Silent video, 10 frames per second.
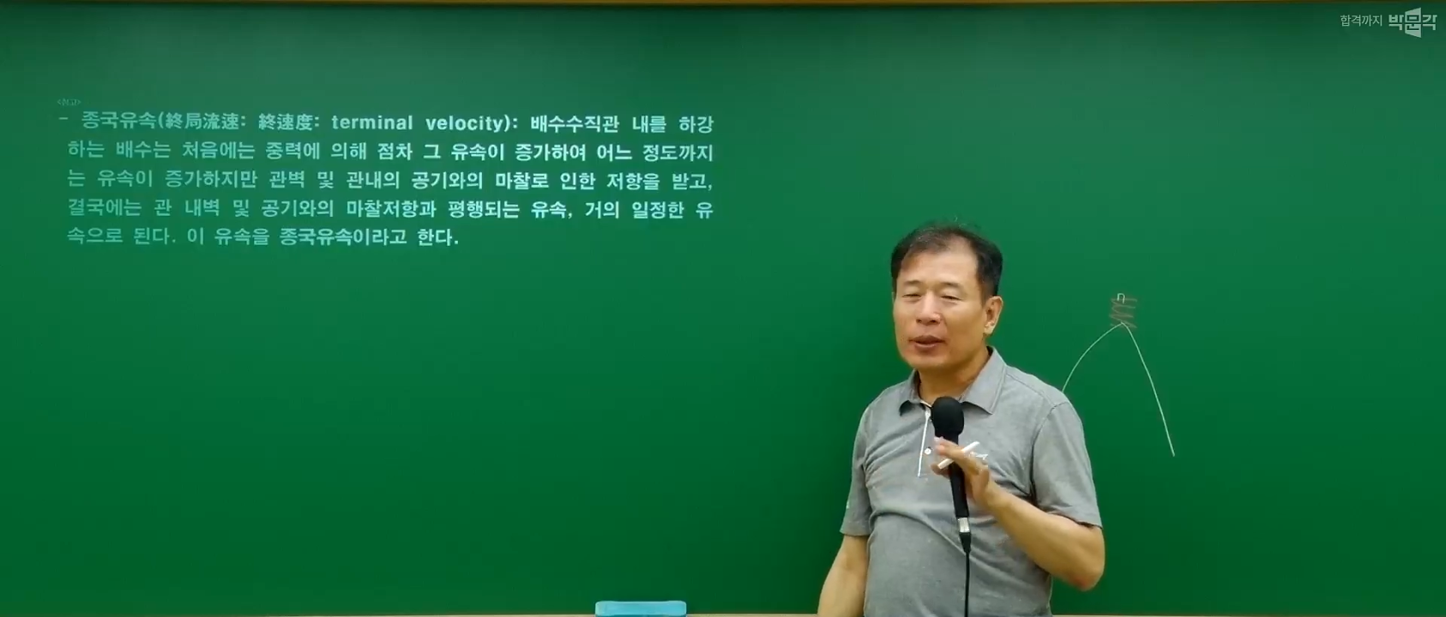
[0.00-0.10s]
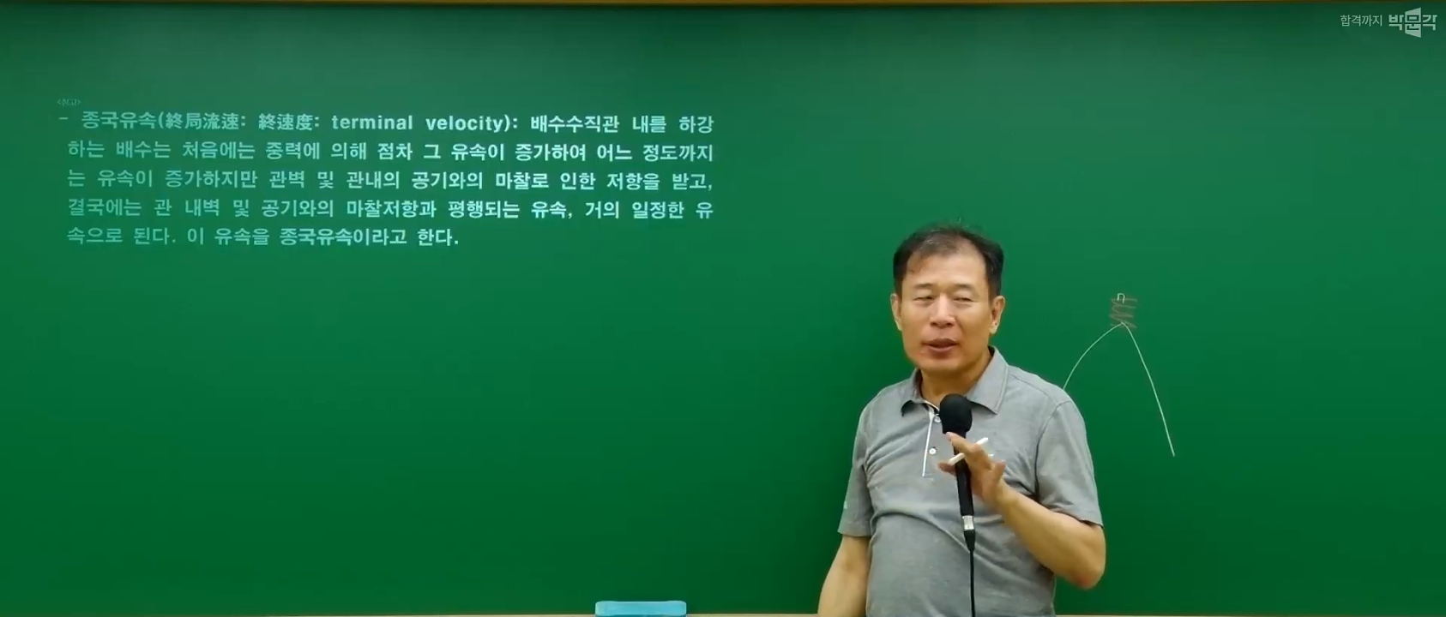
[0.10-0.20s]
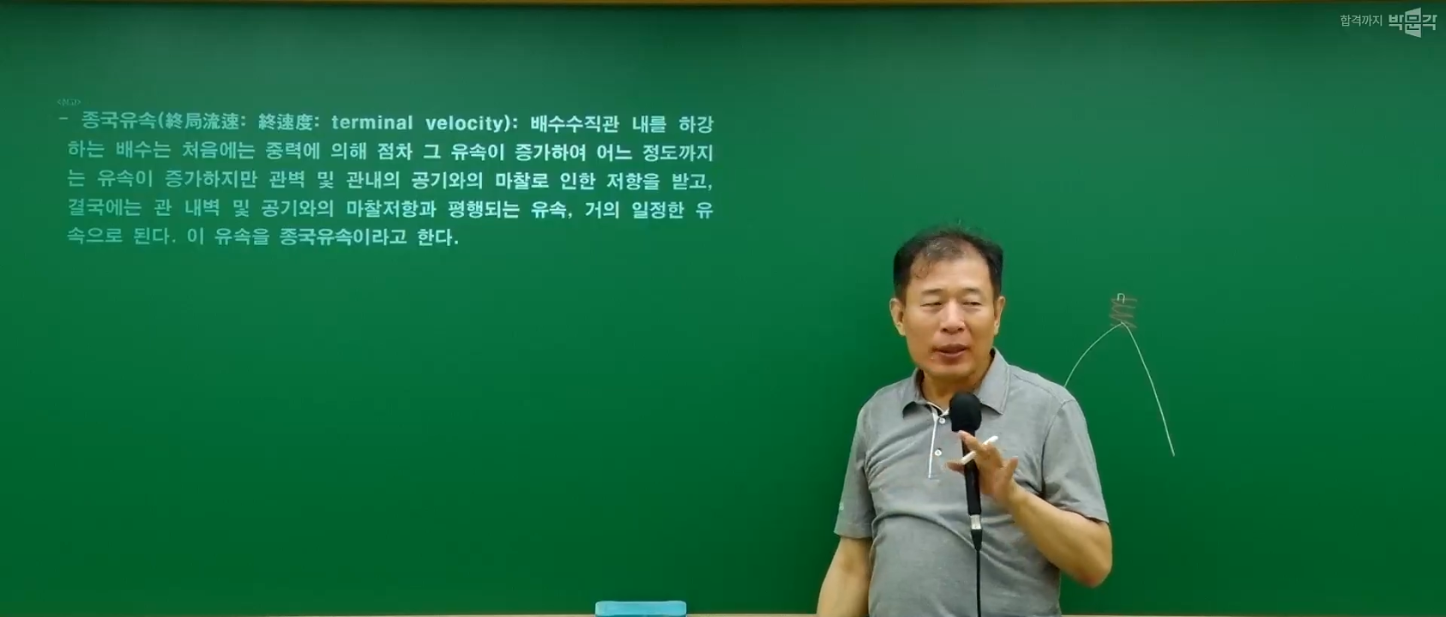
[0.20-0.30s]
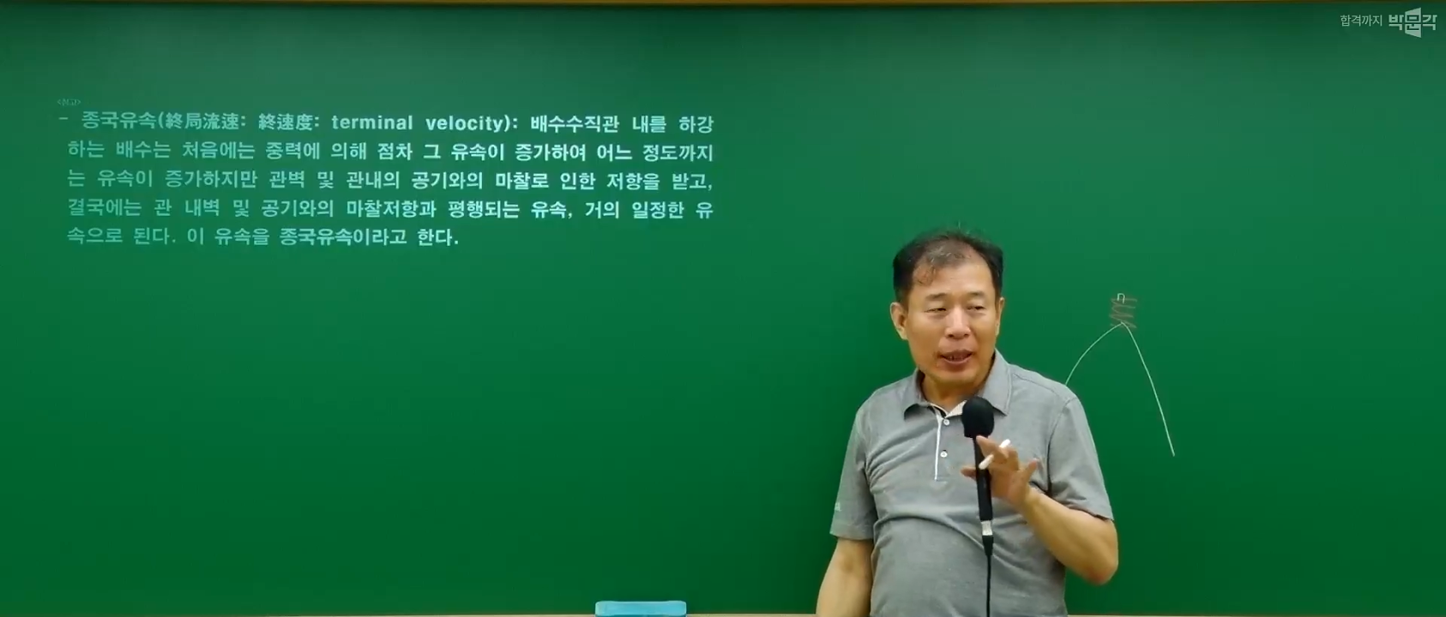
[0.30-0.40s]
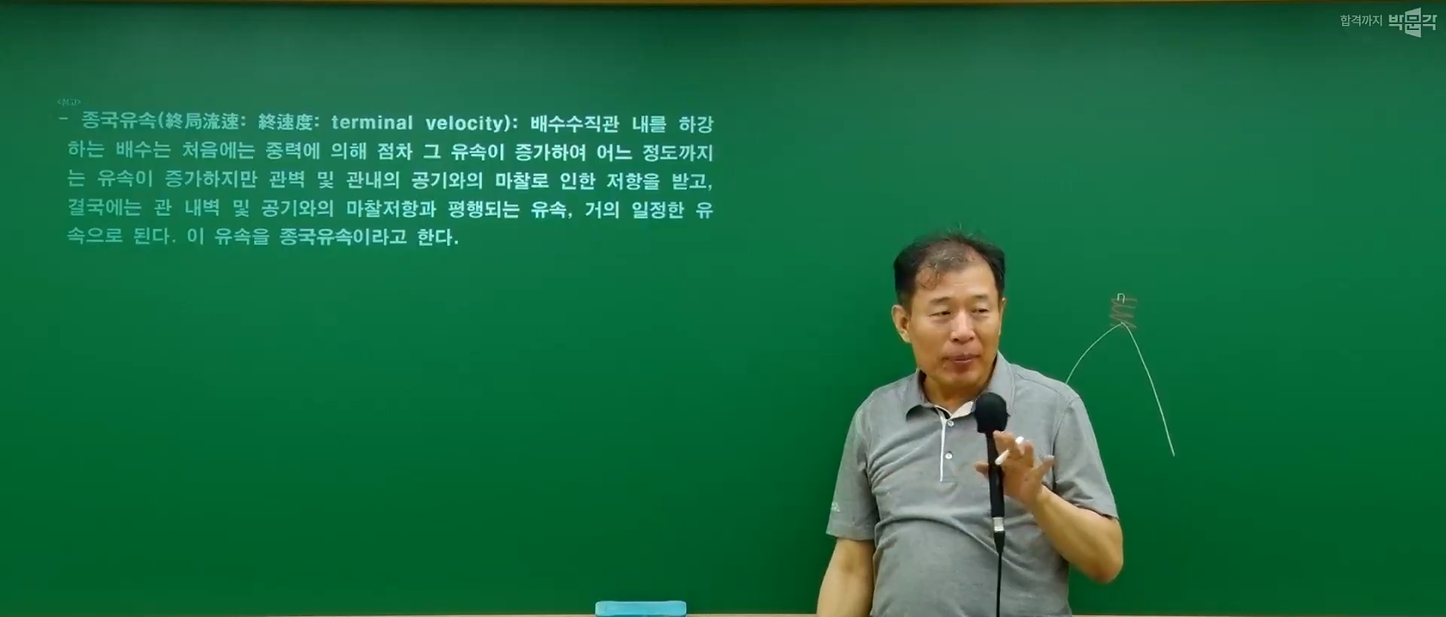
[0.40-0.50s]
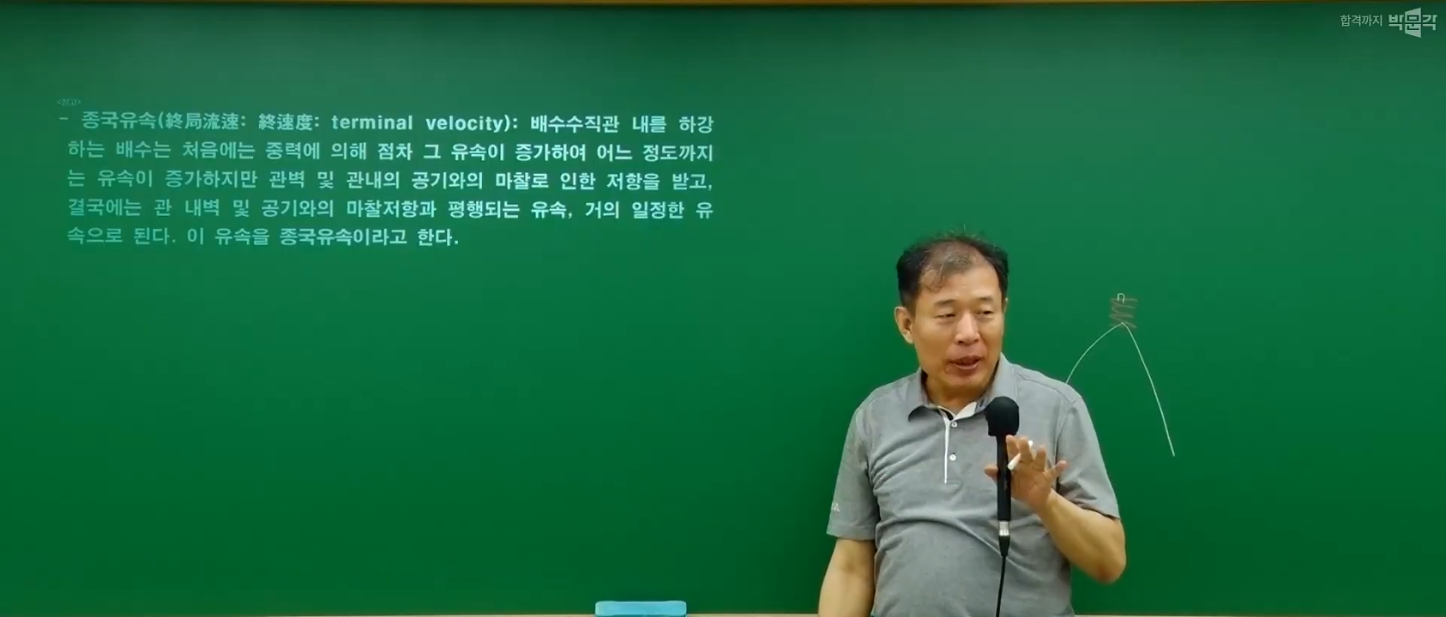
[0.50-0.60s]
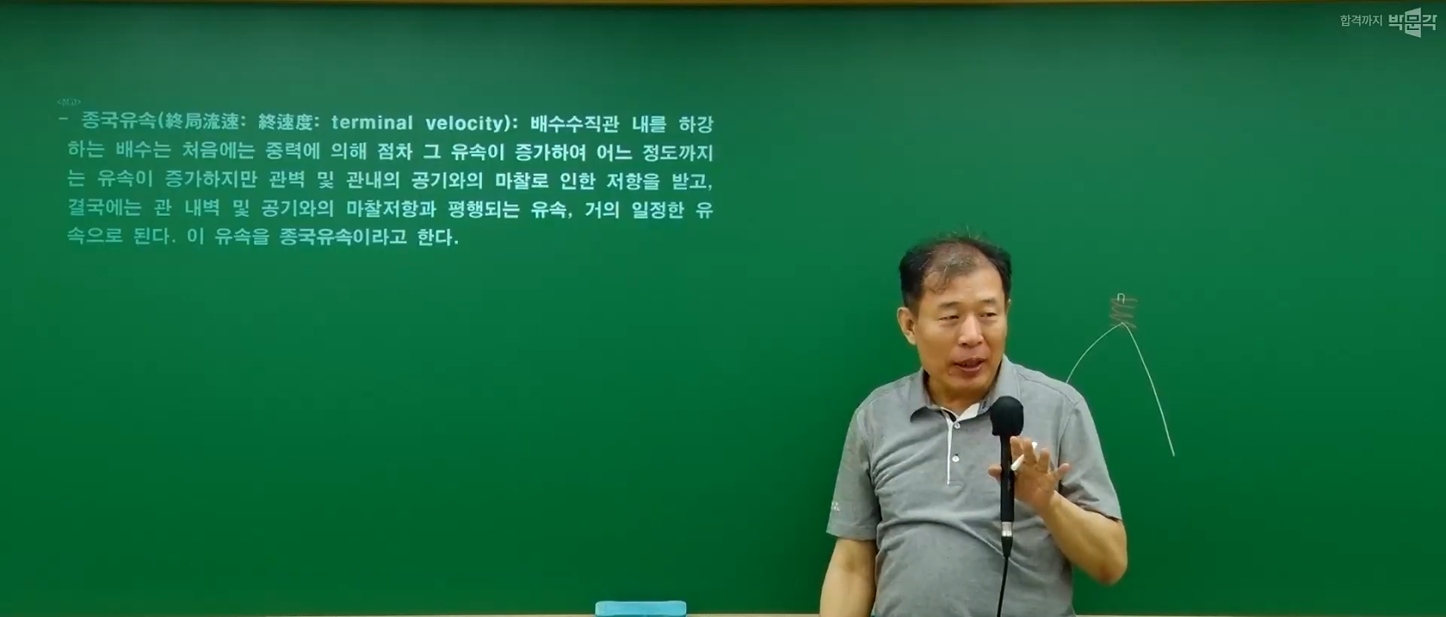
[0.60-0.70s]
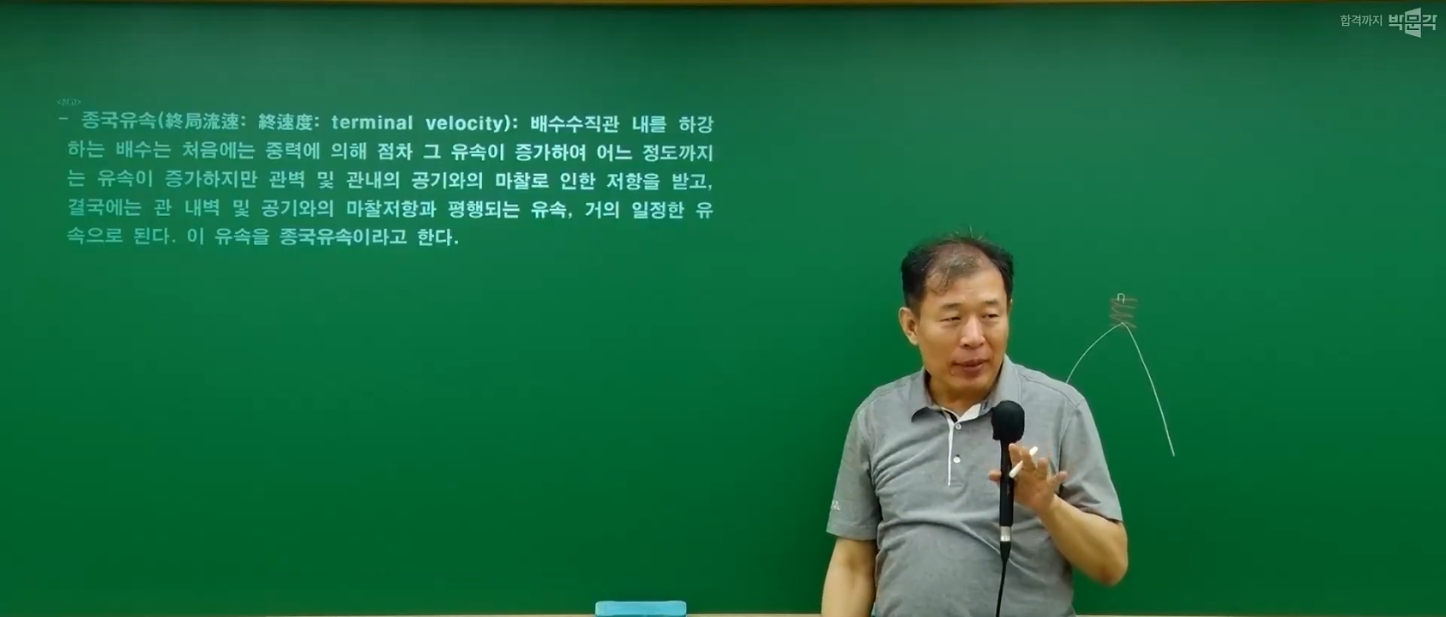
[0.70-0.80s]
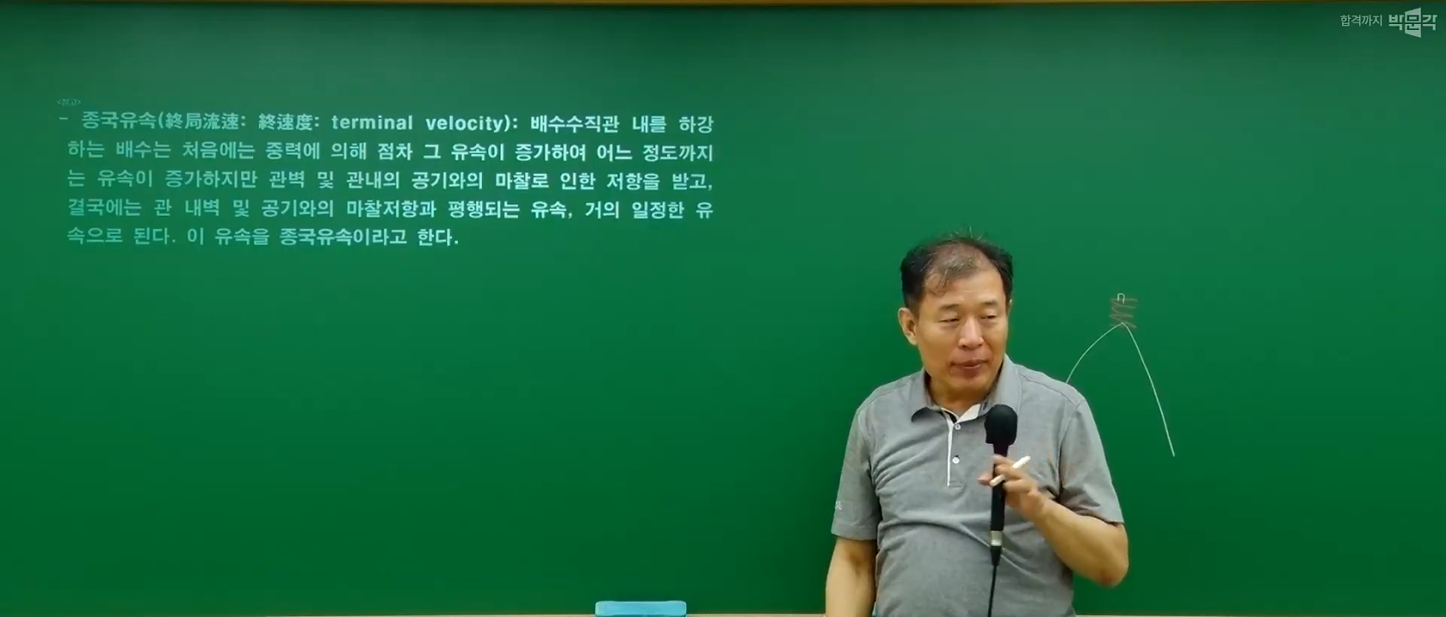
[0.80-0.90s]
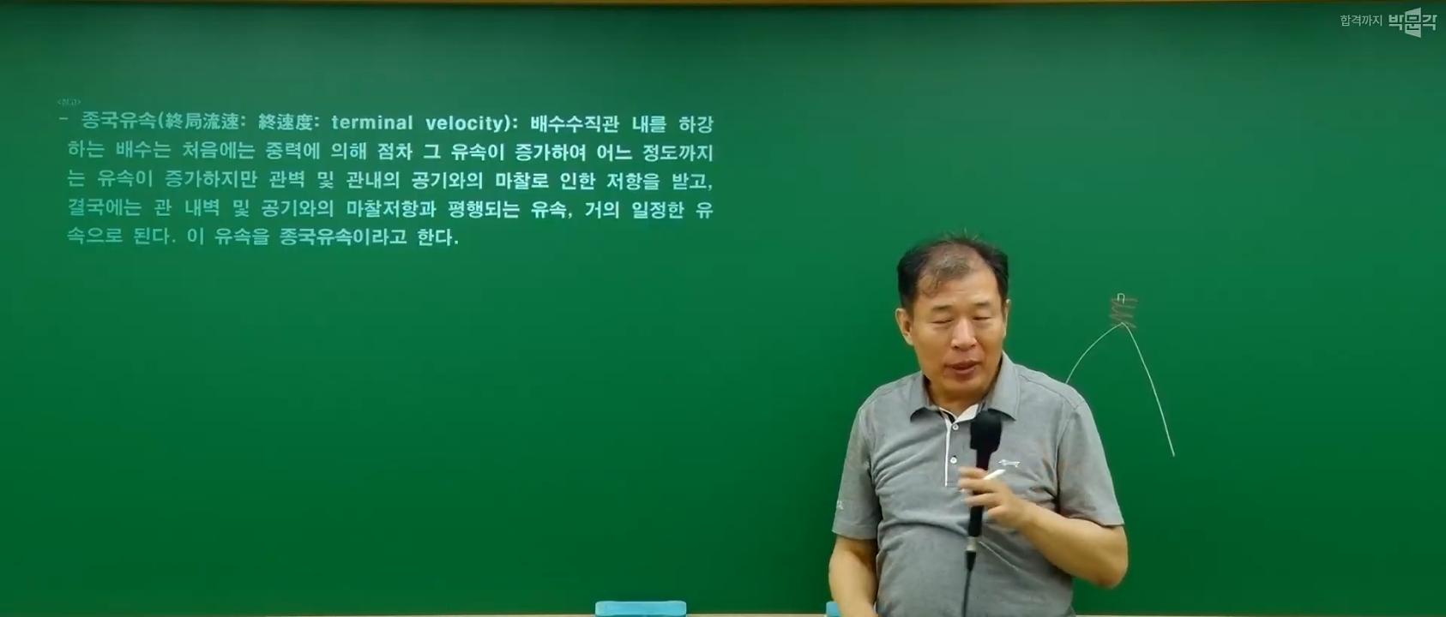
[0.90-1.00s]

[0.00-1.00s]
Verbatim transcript: 이런 얘기입니다.